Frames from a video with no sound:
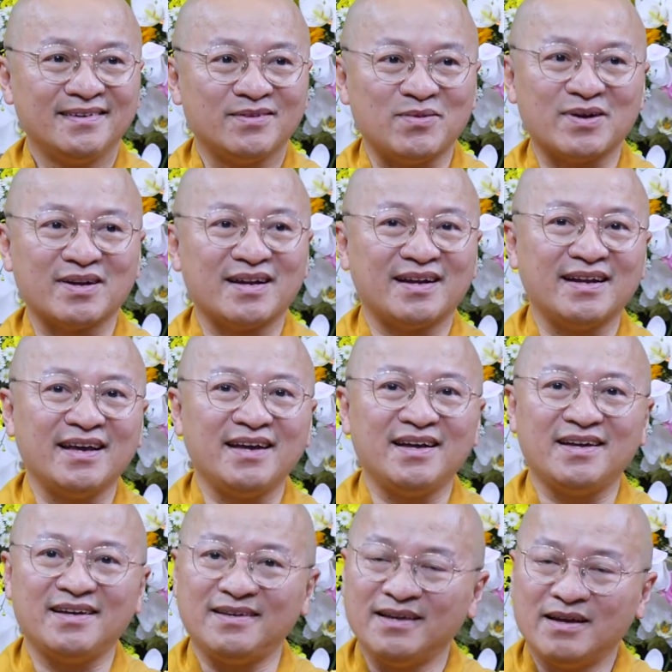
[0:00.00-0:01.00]
hoặc là
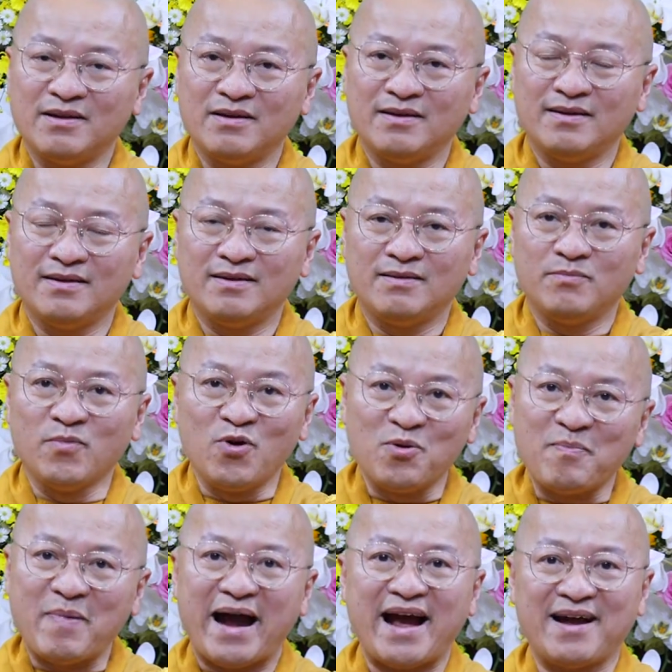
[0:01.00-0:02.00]
đi
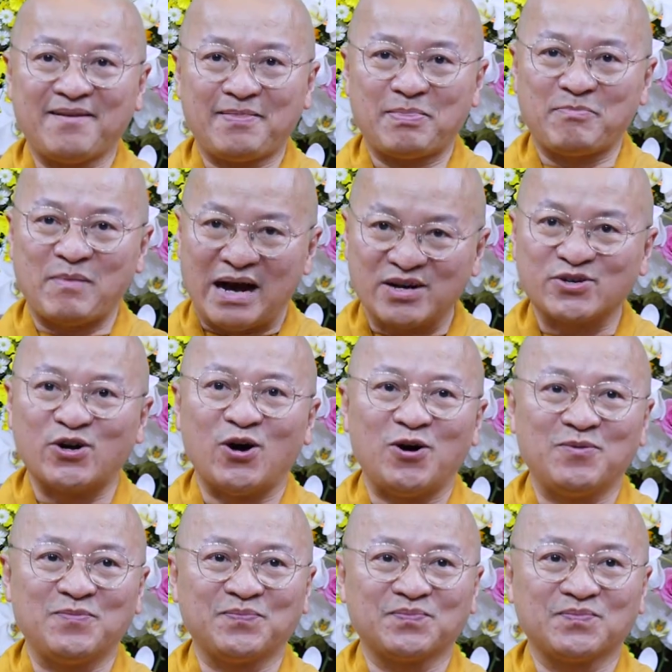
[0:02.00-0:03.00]
buôn bán bận rộn